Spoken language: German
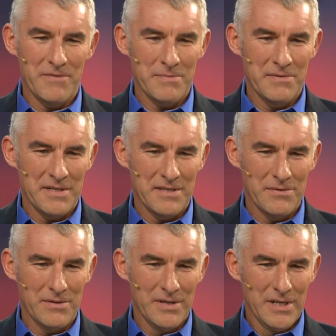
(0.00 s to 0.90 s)
was man sich
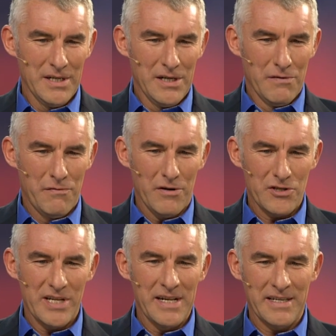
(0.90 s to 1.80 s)
so
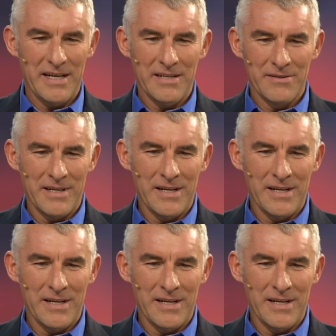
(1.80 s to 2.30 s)
vorstellen kann und